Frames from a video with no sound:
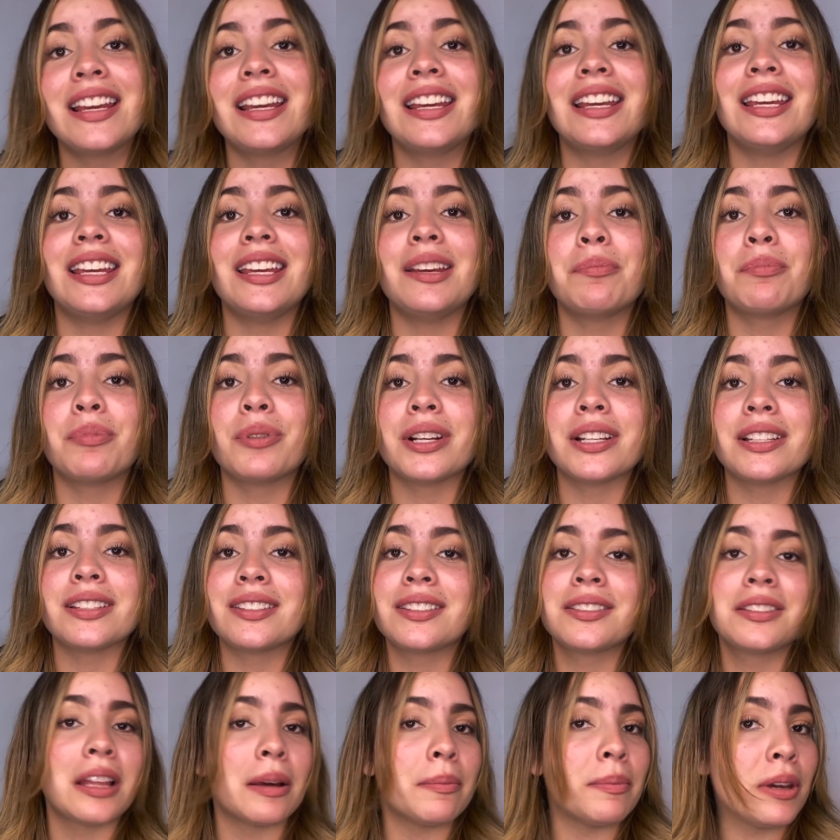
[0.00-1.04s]
Y
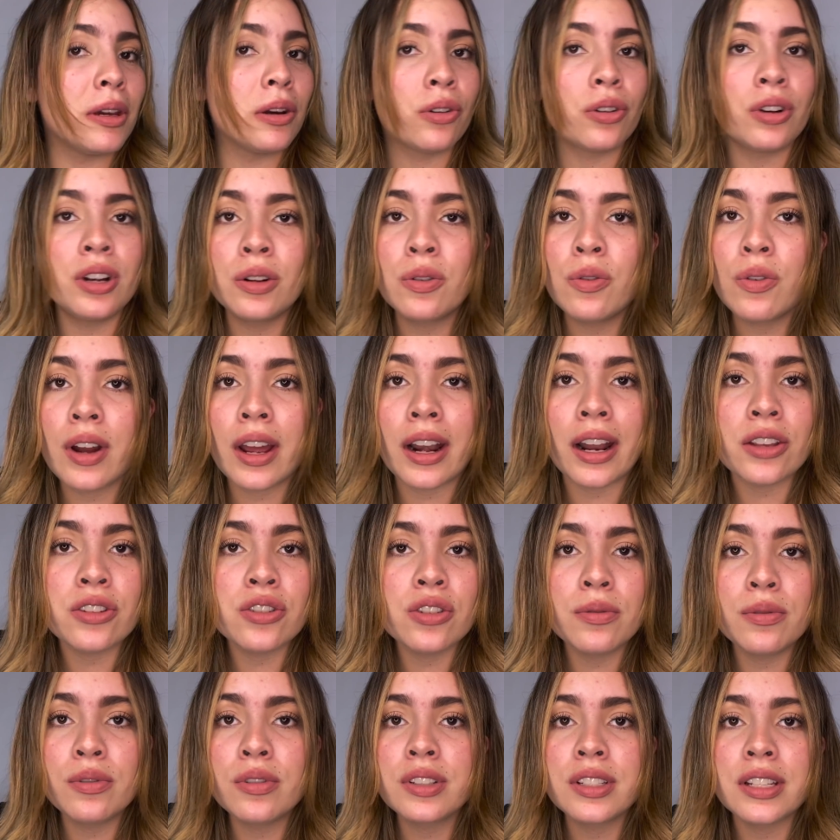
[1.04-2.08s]
pues también con el
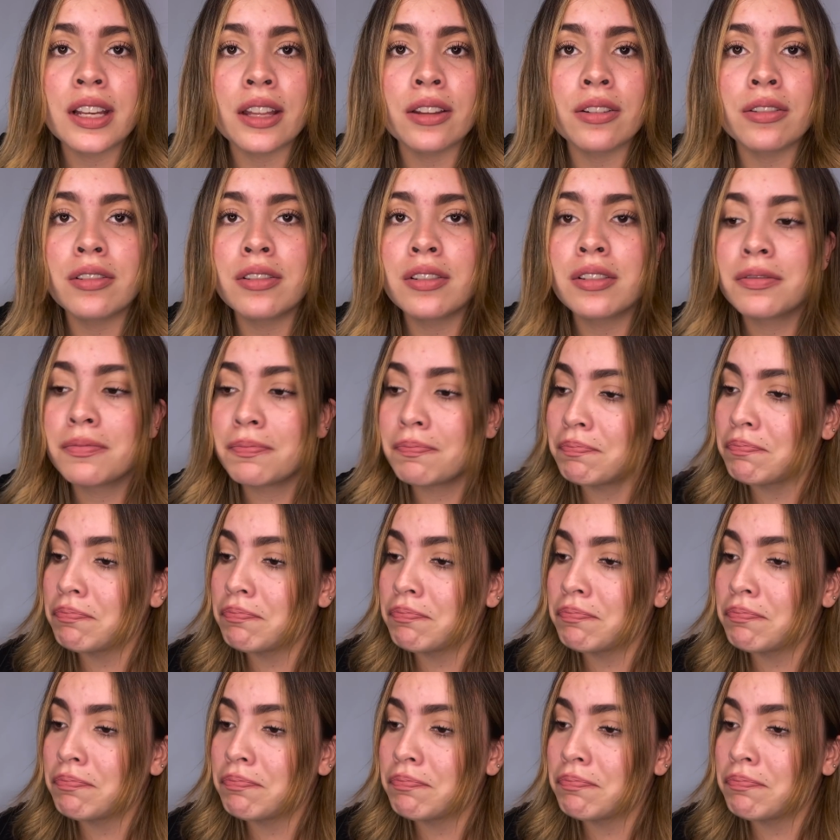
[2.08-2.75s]
cucaracho boxeador.